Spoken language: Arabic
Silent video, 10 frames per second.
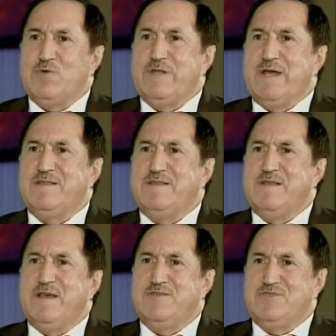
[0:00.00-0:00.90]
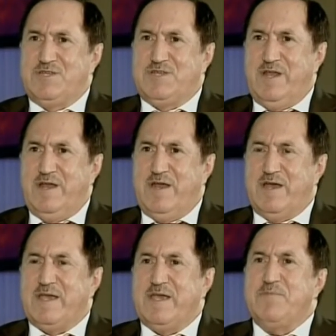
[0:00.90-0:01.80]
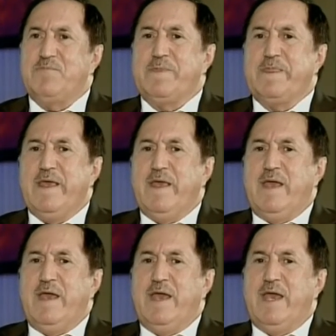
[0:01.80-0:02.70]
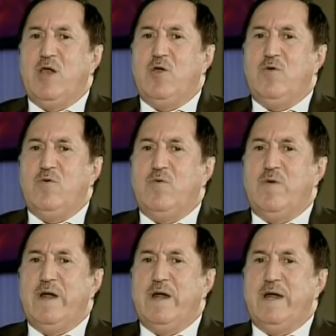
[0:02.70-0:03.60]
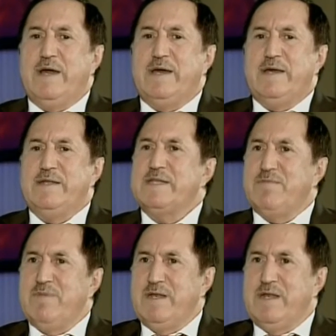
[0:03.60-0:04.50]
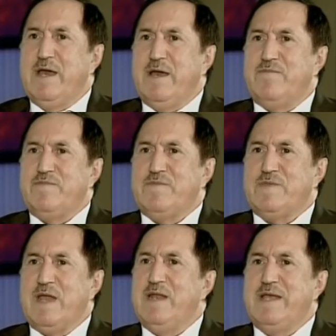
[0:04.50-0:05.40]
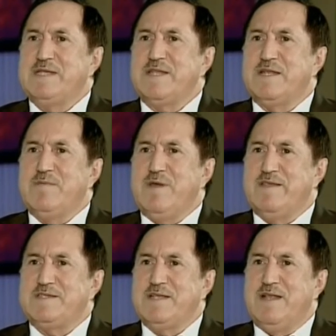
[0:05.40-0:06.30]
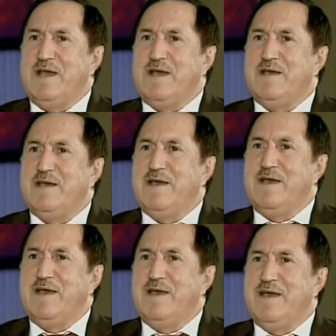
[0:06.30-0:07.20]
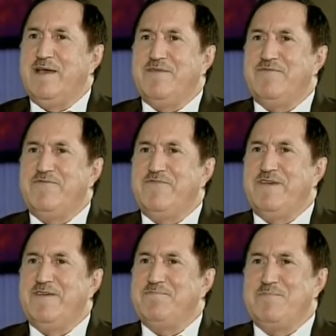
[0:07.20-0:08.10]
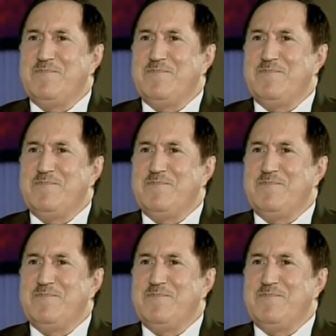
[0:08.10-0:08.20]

وقدرات الجيش العراقي آه، ونتمنى أن لا يستخدم هذا السلاح في